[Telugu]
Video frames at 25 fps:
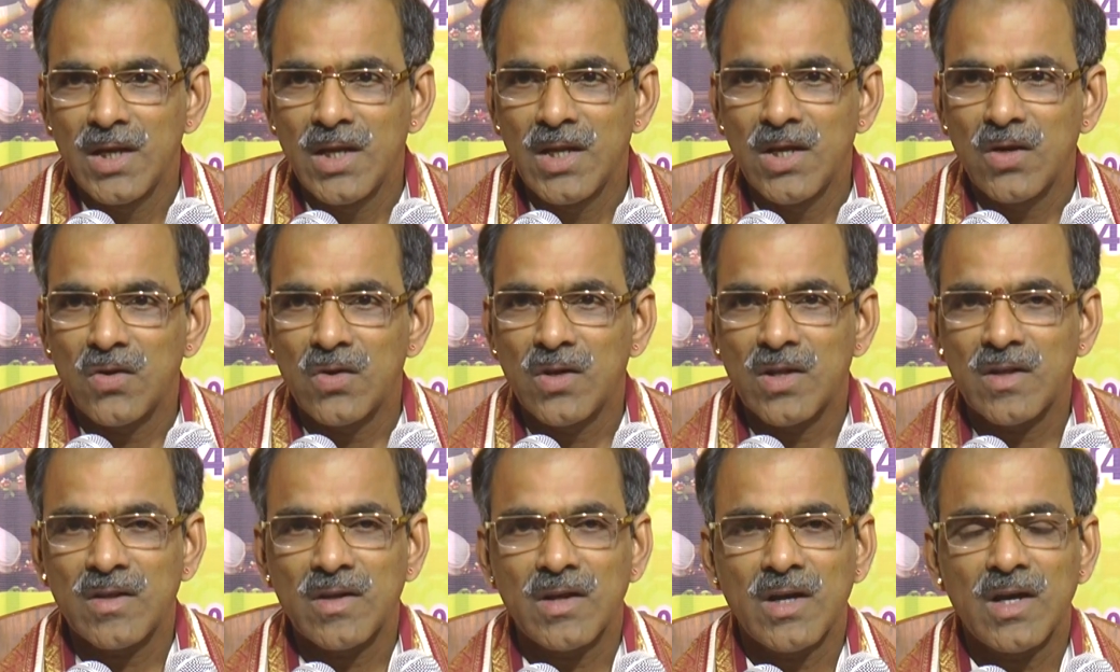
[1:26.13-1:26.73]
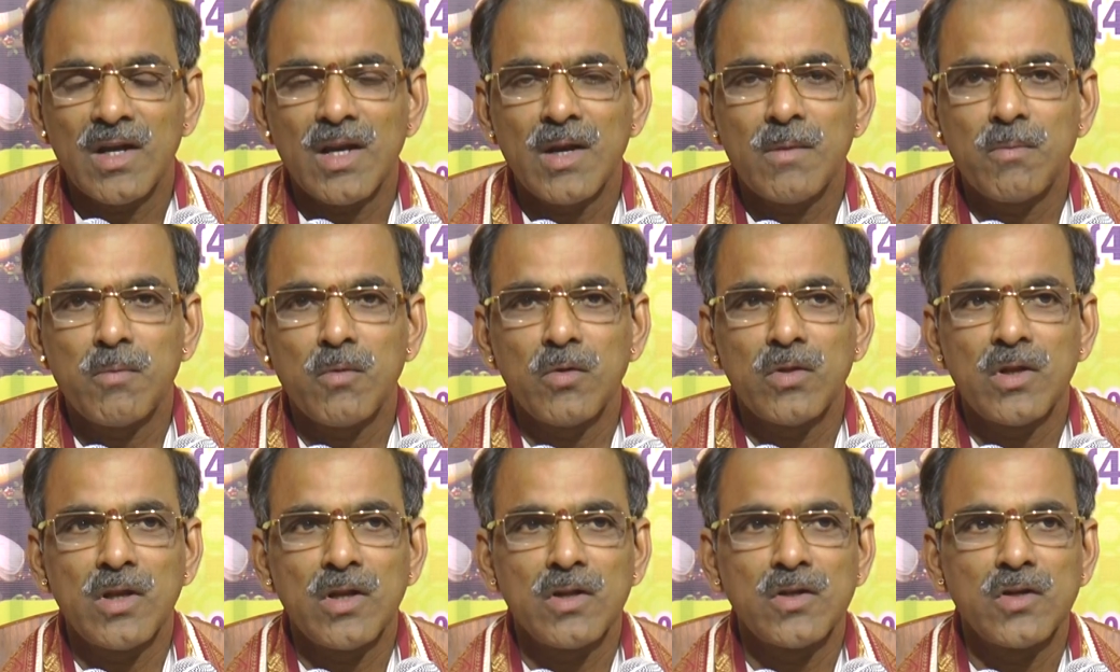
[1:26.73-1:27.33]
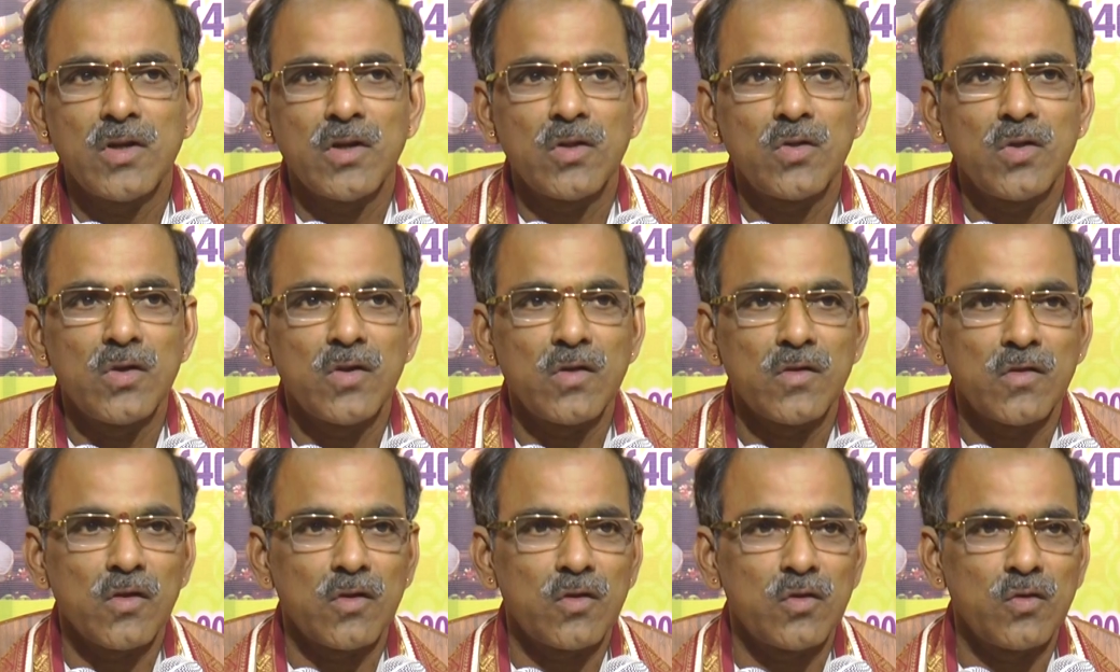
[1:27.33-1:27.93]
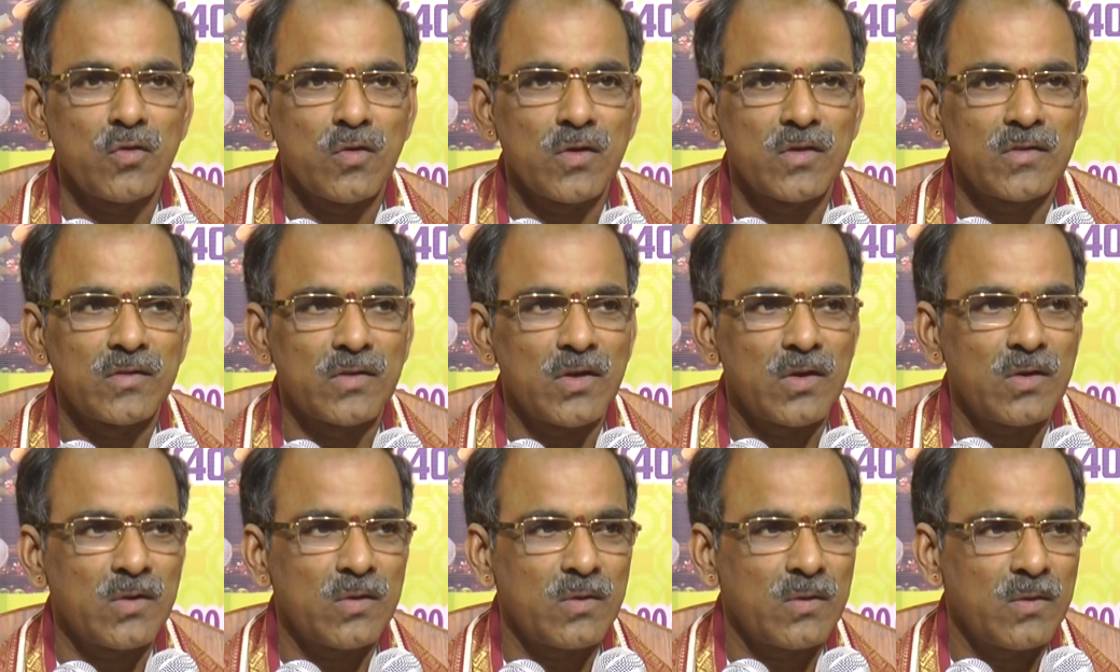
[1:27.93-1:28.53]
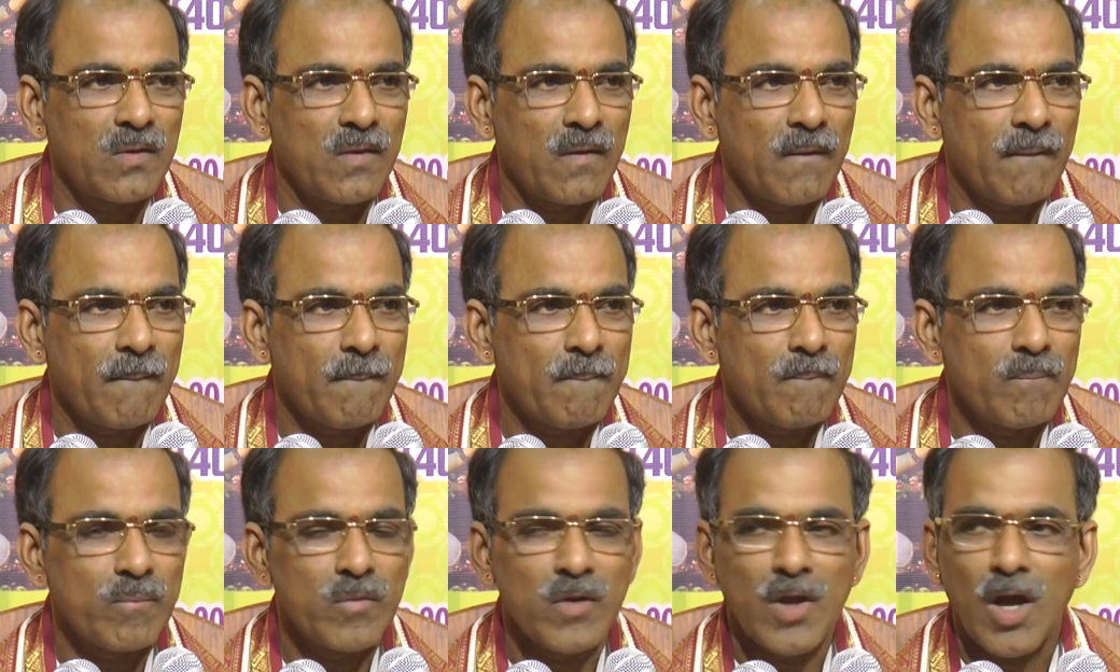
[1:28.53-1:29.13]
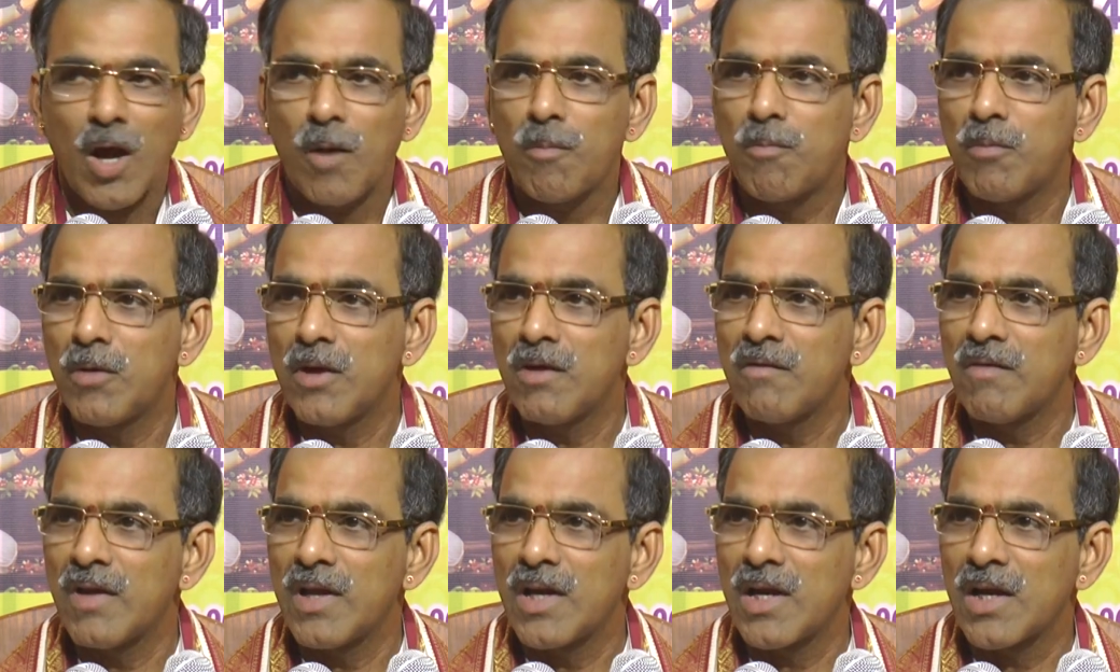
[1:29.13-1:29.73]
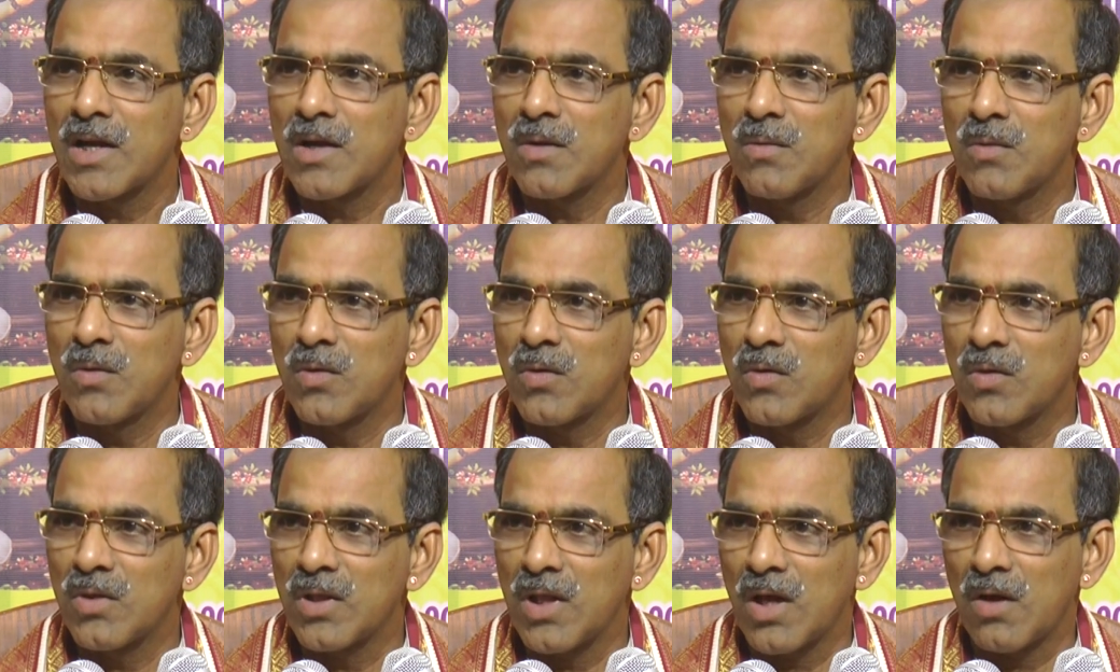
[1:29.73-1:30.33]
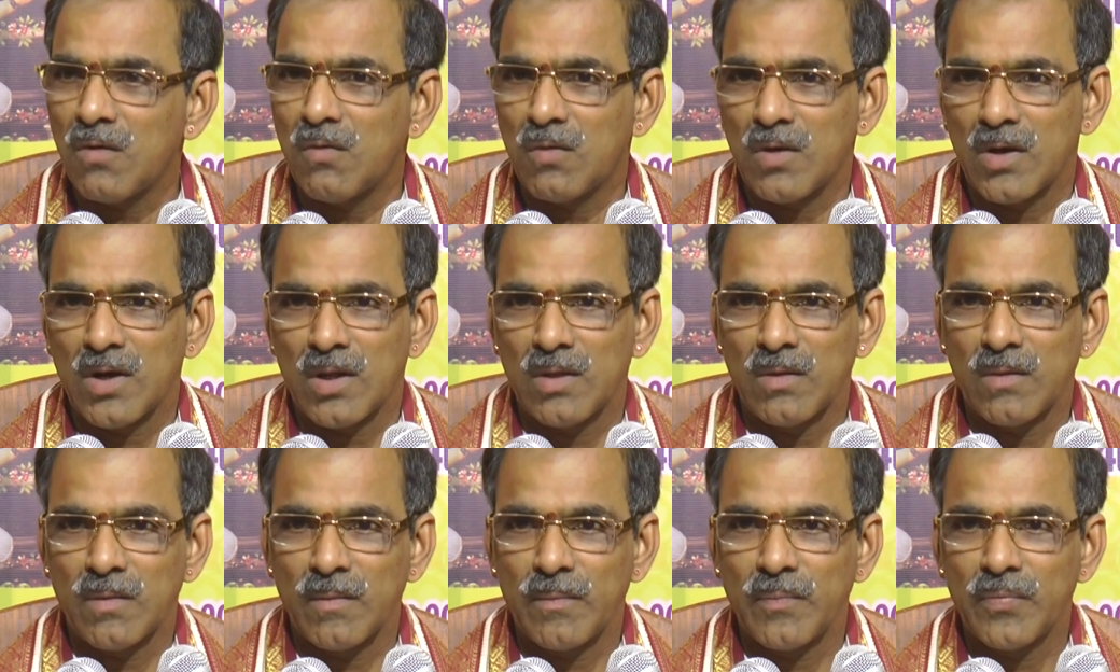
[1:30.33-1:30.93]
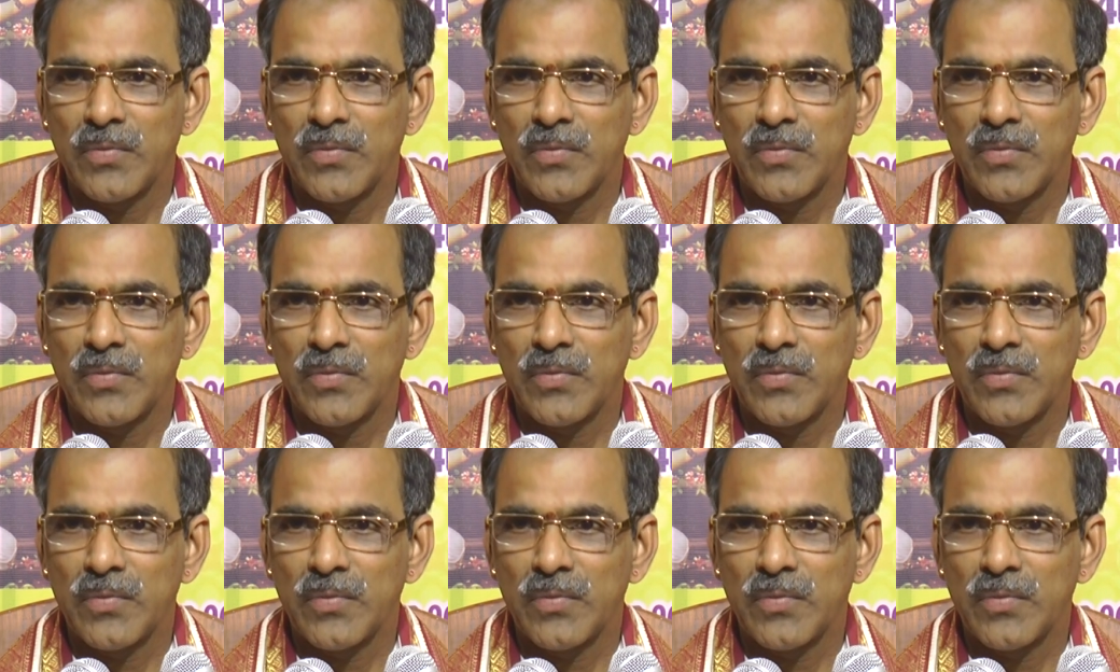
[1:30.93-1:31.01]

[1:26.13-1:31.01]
నీకు నిజంగా రేపు పొద్దున చేతులకి సత్తు వస్తేను అప్పుడు ఈ వైరాగ్యం ఉంటుందా ఉండదు